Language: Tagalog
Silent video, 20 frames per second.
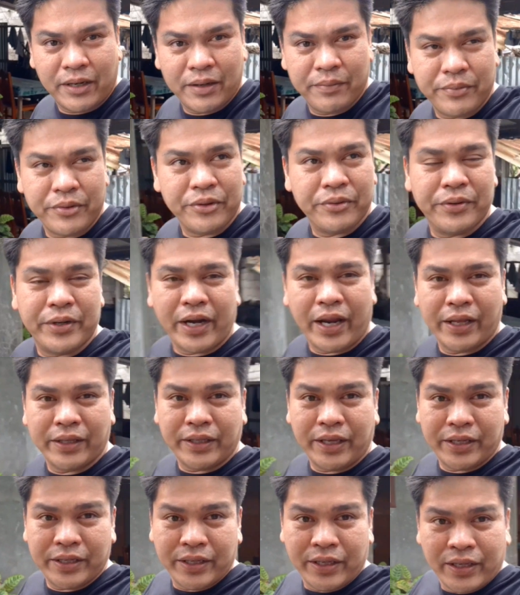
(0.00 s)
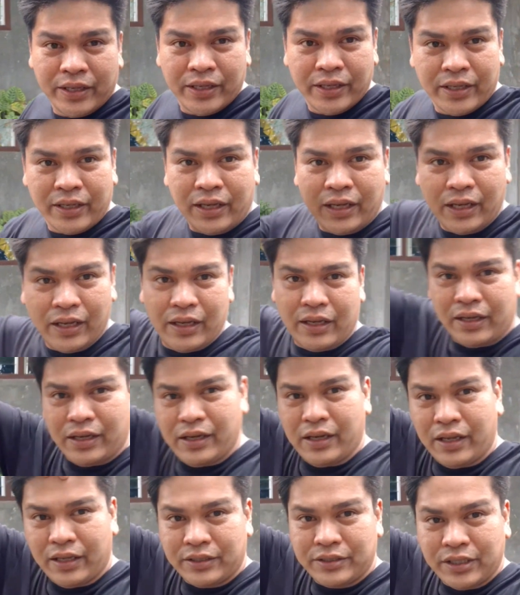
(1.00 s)
mga viewer natin
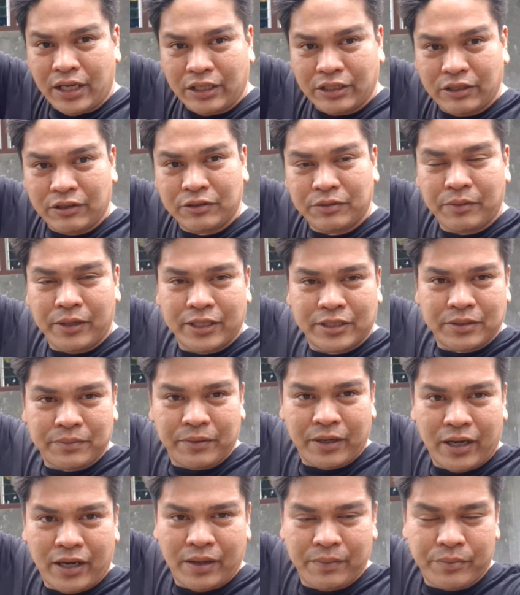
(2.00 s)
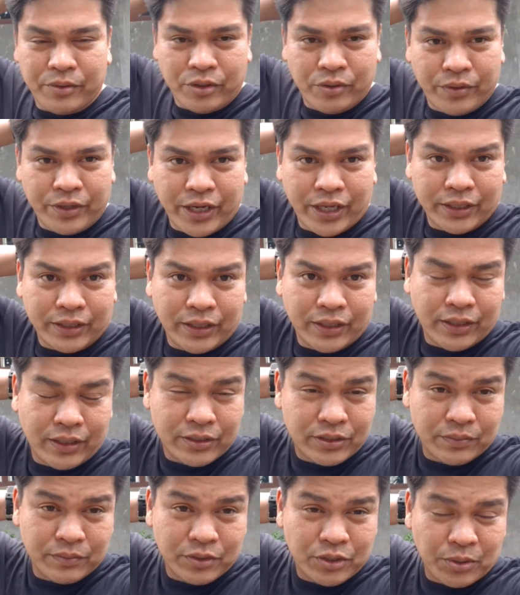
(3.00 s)
at shoutout pala sa mga viewer natin
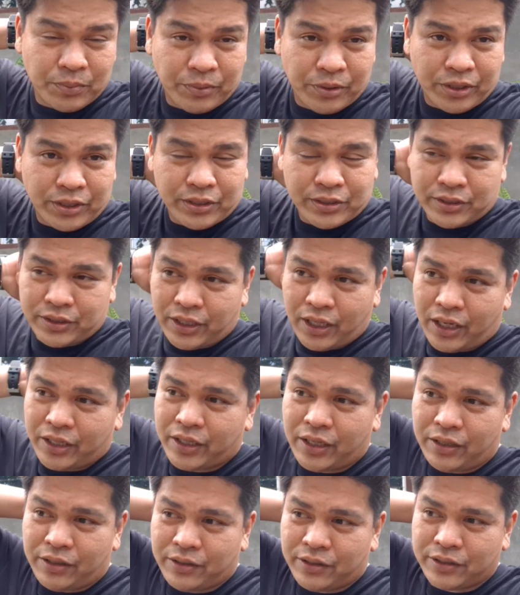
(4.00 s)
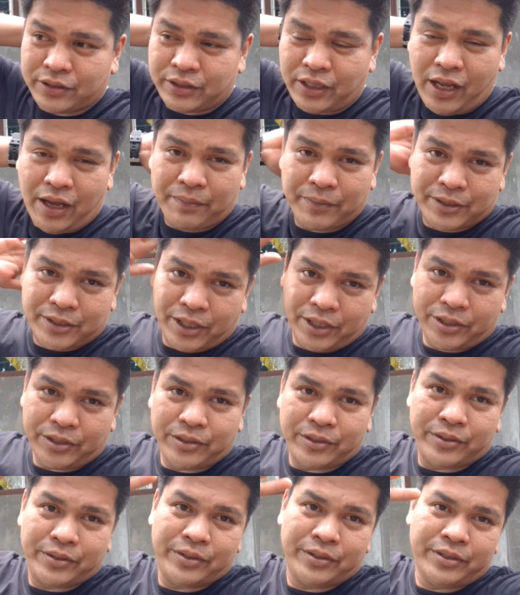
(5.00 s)
na sumusuporta sa channel ko. Salamat sa
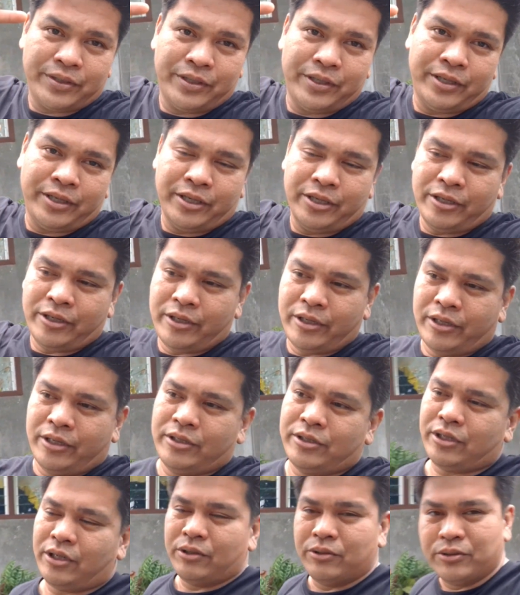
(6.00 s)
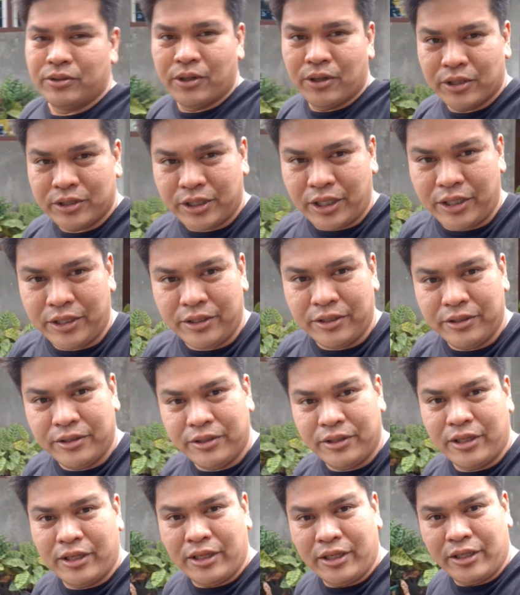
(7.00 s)
inyo. Saludo ako sa inyo.
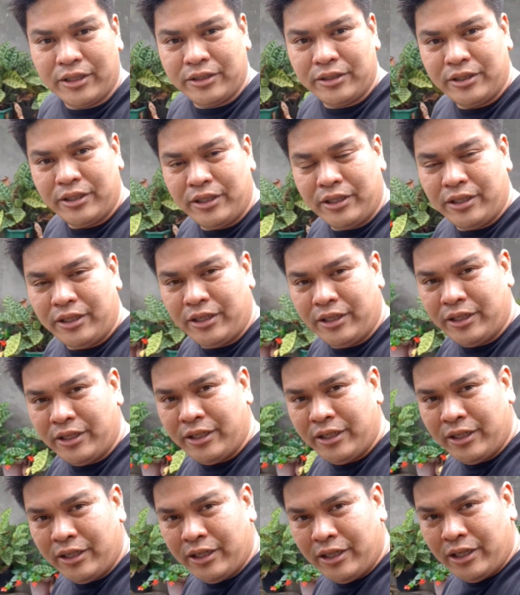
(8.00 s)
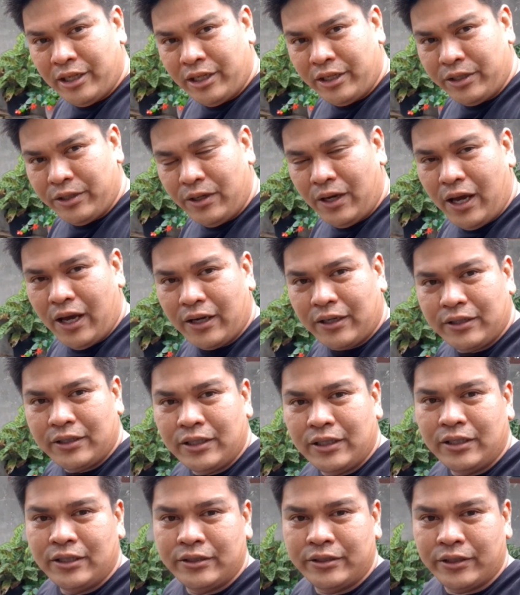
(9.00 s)
At yun lang.
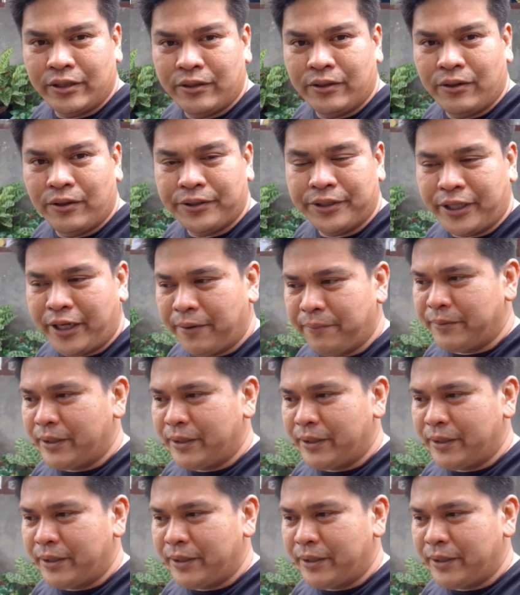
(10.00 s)
So, konting